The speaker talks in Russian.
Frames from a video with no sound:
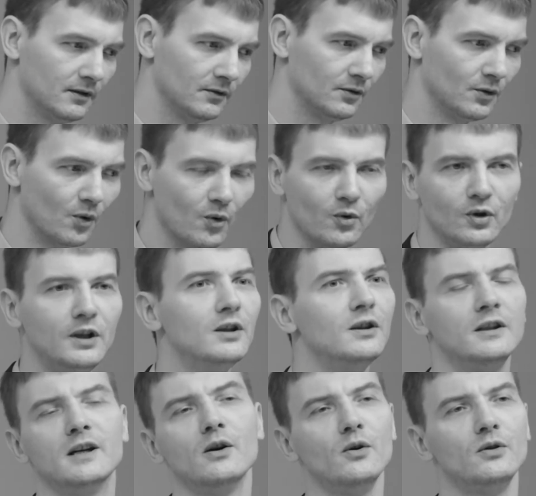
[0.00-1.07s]
э, друг...
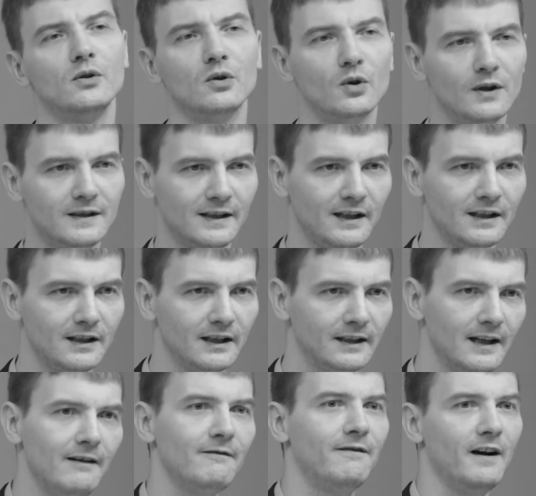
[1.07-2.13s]
никакой другой среды,
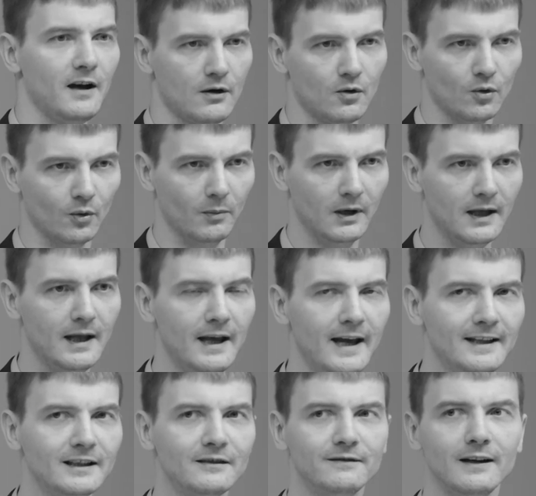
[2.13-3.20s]
там вакуум.
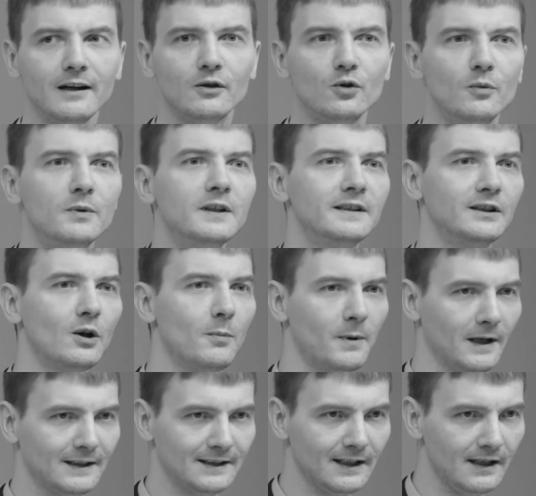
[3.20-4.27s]
Этот вакуум не
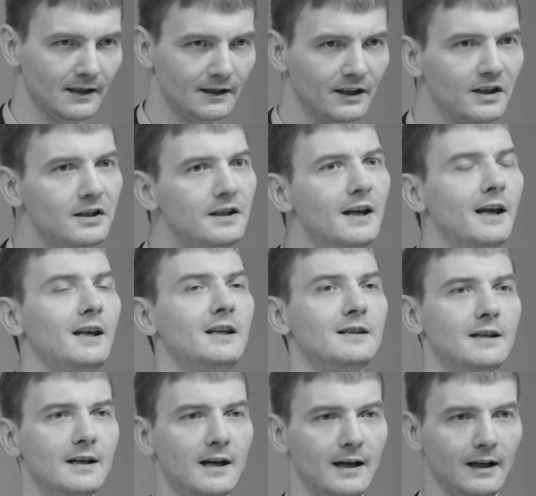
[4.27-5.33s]
стопроцентный, не
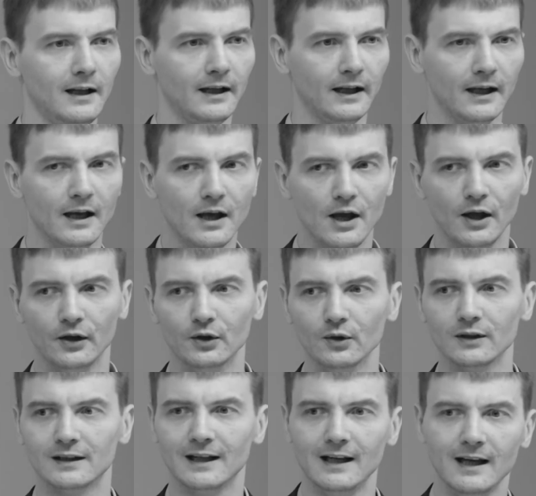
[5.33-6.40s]
идеальный. Но
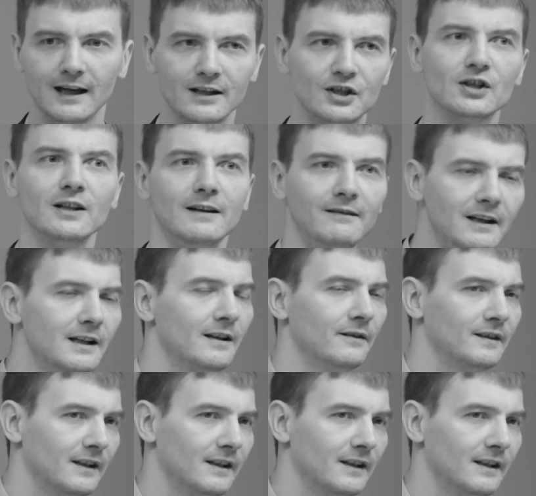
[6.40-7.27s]
для человека в